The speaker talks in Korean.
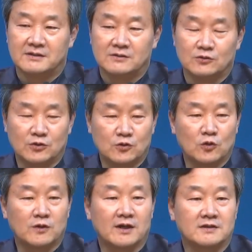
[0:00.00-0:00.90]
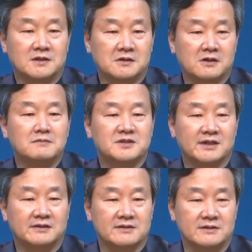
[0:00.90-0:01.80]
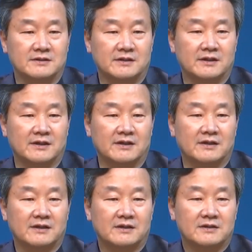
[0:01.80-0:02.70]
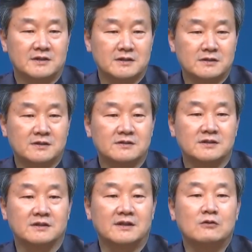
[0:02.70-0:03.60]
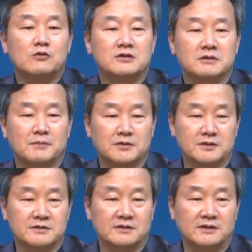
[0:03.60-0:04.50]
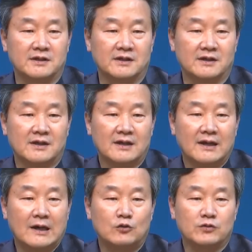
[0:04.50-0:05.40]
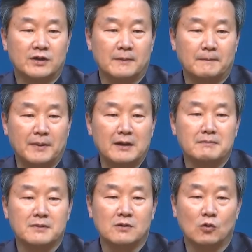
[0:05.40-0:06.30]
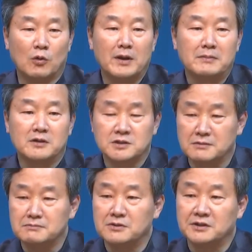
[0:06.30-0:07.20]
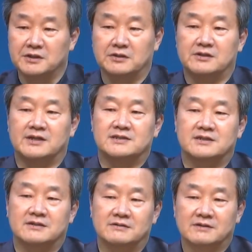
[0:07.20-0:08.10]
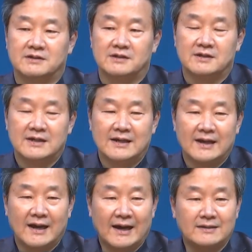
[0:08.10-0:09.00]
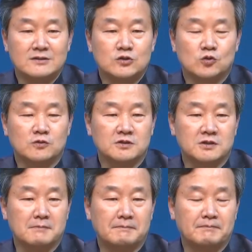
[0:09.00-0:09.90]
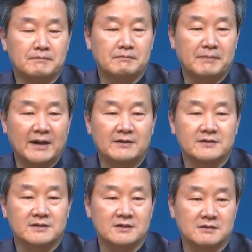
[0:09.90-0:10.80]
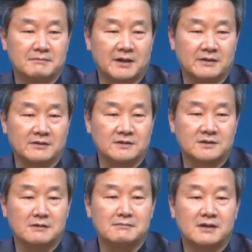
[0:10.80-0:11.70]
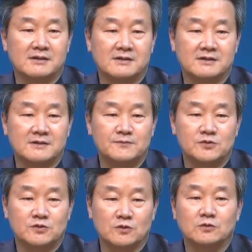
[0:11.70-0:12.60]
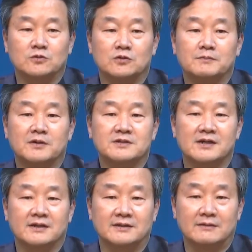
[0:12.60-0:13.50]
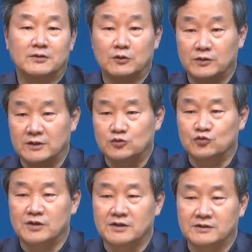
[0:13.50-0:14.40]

우리 코로나 처음 시작됐을 때 신천지 대구에서 번졌을 때 하루에 100명, 500명, 1000명 이렇게 늘어났잖아요. 안 좋은 점, 바이러스의 전파력은 정말 급속도로 퍼져가기 때문에 우리가 주의하는